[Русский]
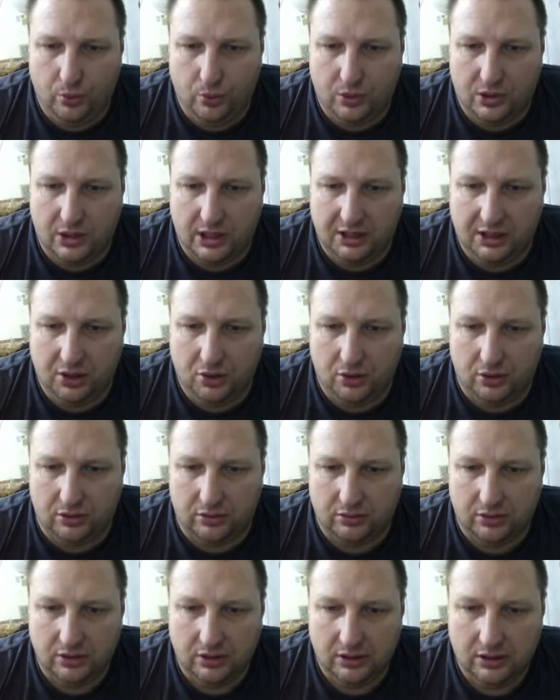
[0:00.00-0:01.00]
Каньон.
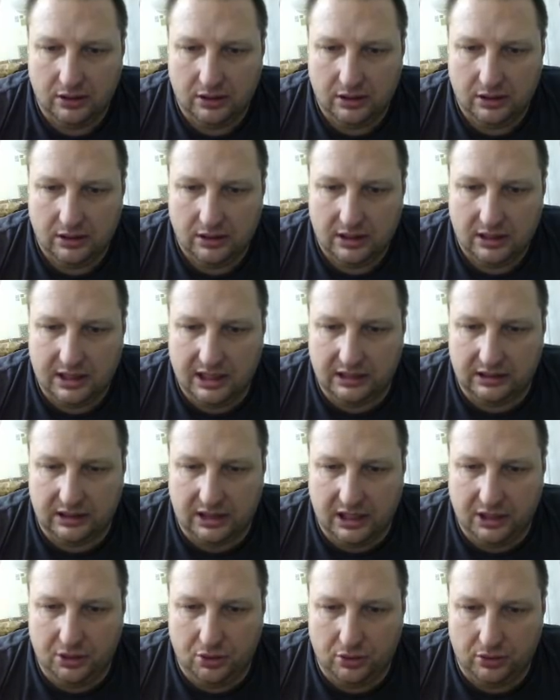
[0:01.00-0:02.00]
Карта
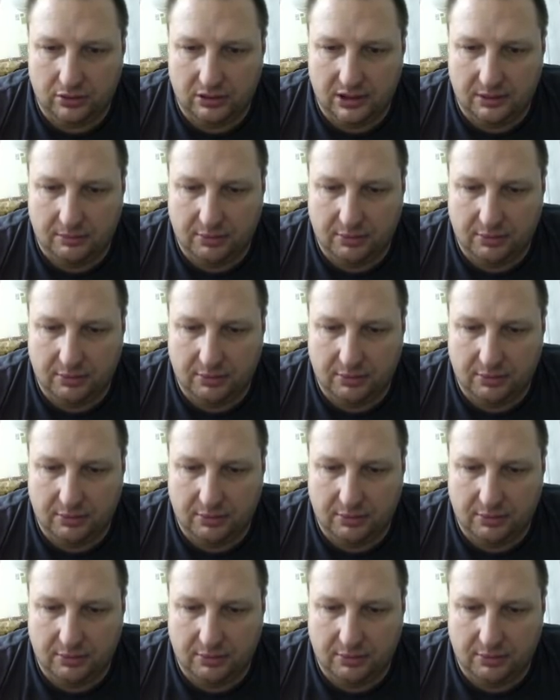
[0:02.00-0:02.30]
каньон, да,